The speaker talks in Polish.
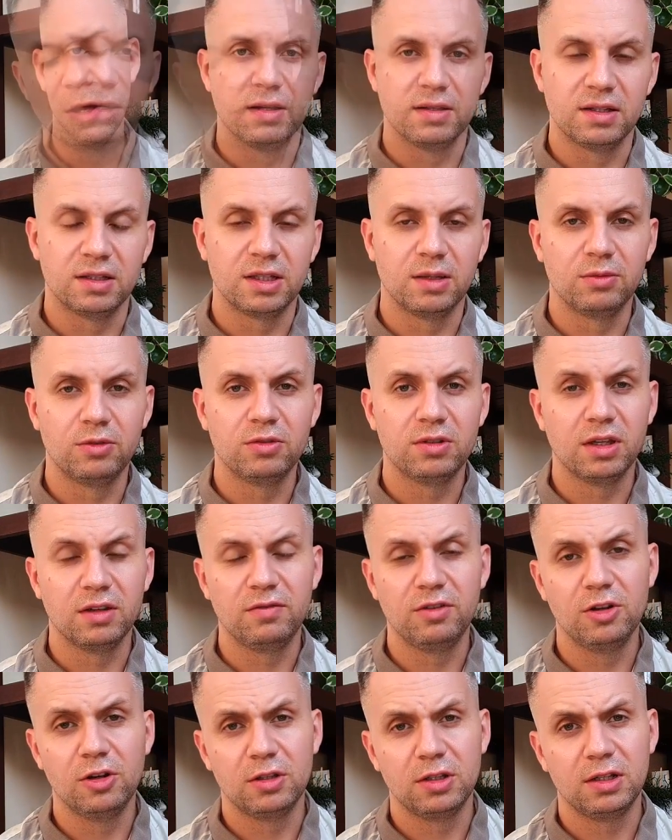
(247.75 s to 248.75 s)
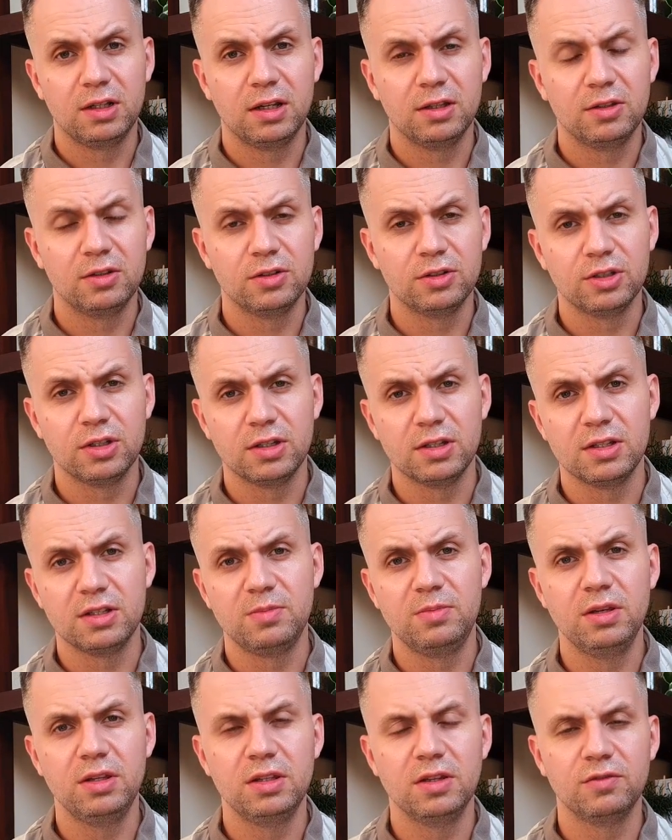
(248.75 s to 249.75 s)
Zatem tutaj wygląda na to, że
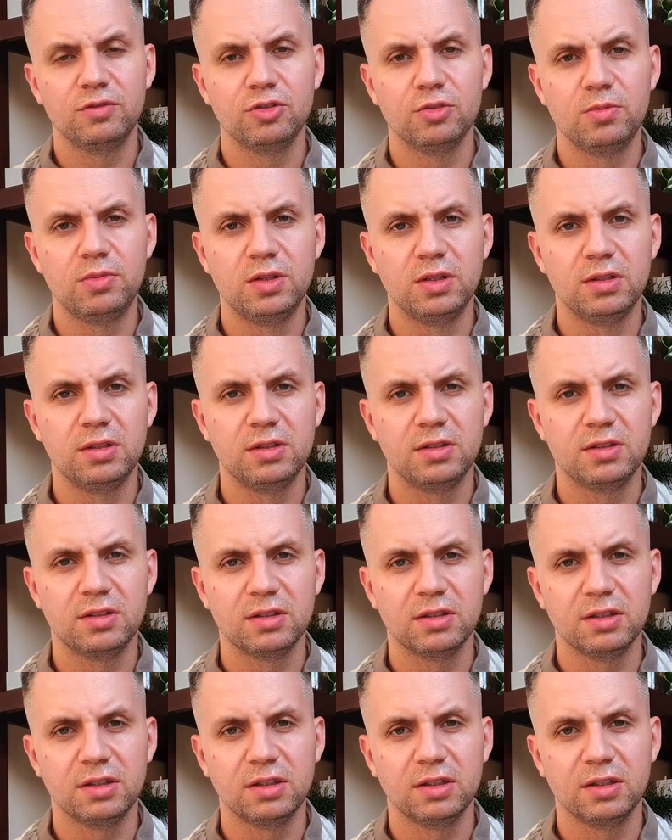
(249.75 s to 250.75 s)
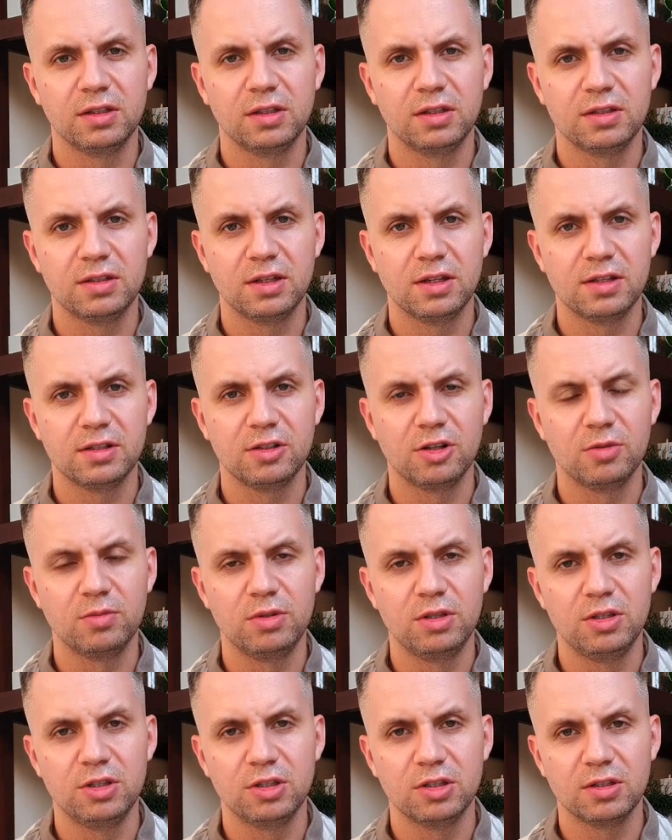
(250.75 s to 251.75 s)
Zbigniew Szubryt y, chce
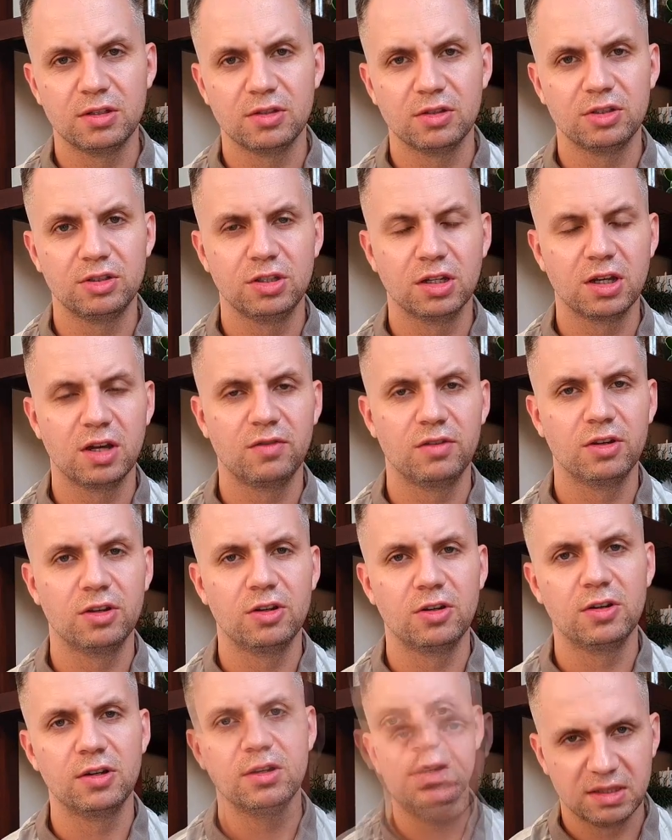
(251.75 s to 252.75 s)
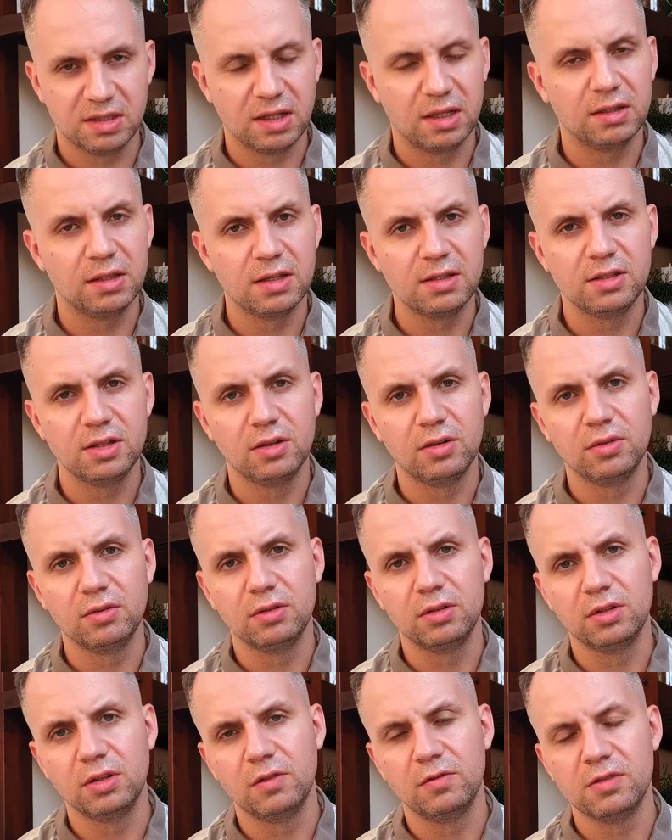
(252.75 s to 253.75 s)
zrobić coś ciekawego z
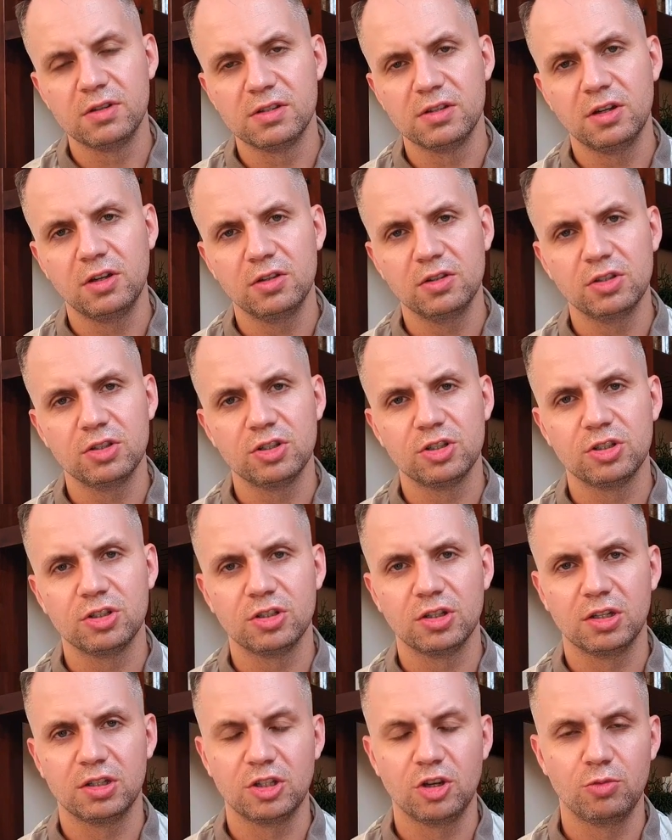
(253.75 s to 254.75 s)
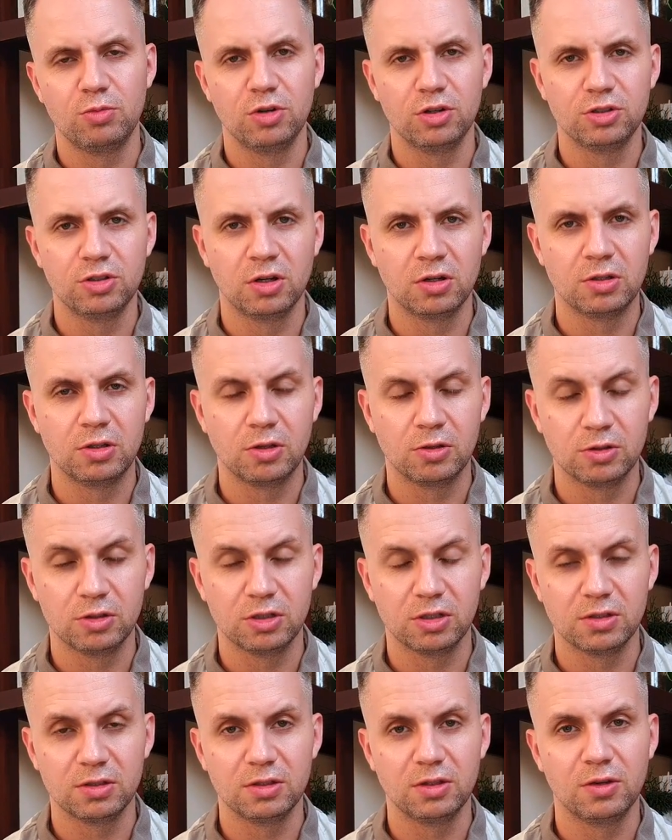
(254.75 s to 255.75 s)
Sandecją Nowy Sącz, chciałby
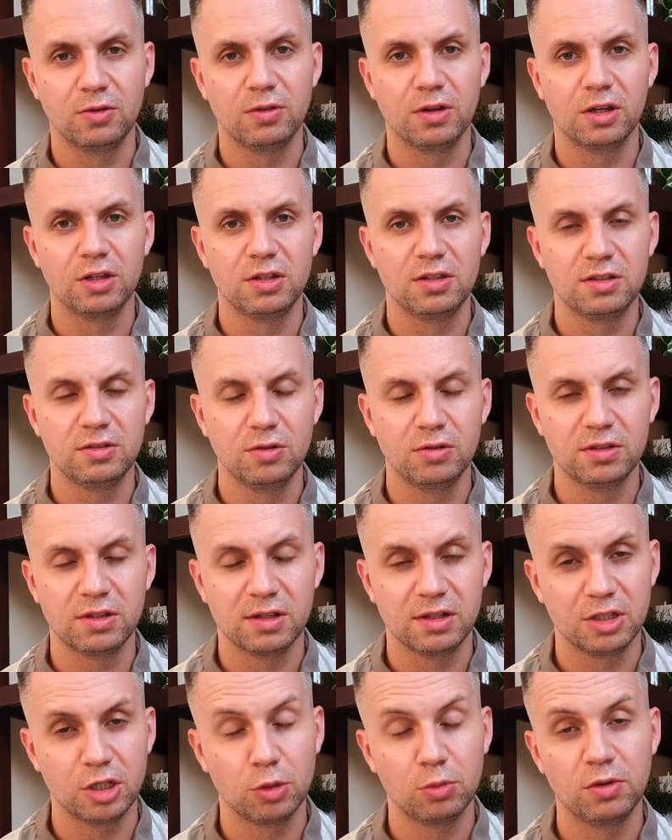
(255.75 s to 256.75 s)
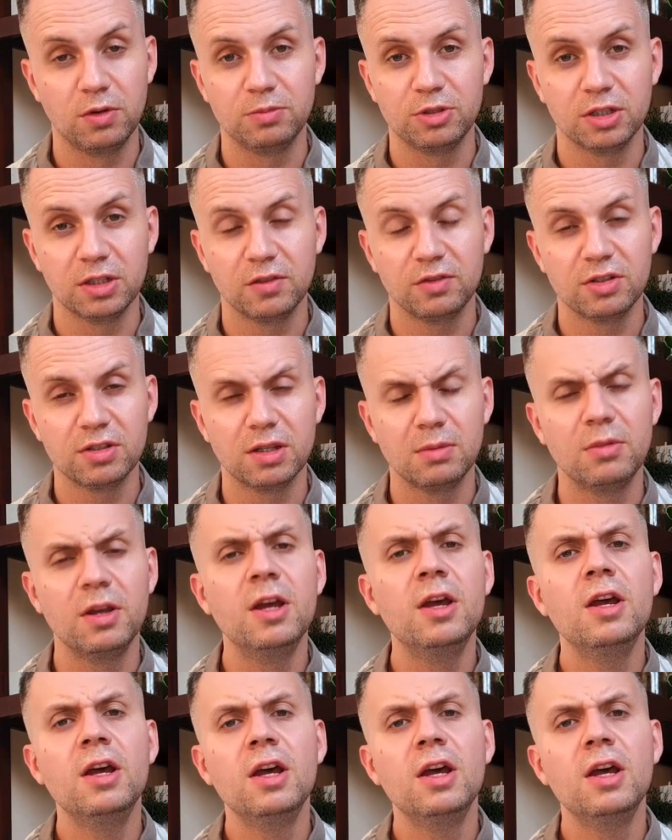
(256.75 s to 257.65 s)
osiągnąć z nią jakiś sukces, chciałby przede wszystkim